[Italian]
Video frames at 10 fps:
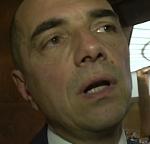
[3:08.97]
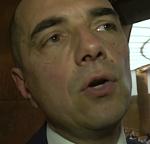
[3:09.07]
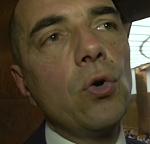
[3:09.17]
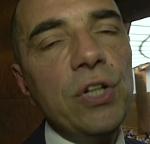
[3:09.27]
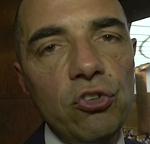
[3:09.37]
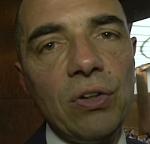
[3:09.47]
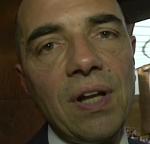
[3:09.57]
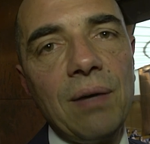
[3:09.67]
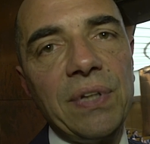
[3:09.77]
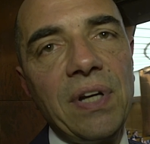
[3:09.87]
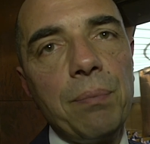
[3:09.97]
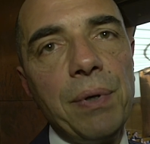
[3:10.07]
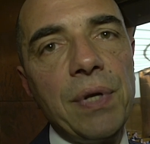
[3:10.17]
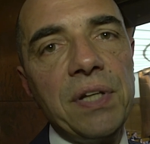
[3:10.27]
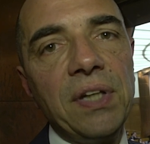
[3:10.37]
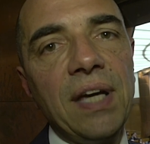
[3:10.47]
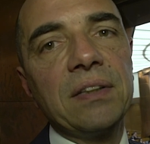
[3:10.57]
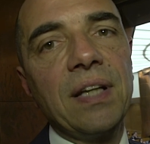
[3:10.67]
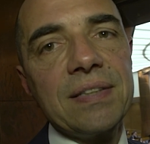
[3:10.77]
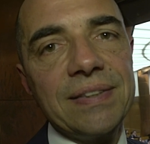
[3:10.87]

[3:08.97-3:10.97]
L'origine della materia prima in etichetta,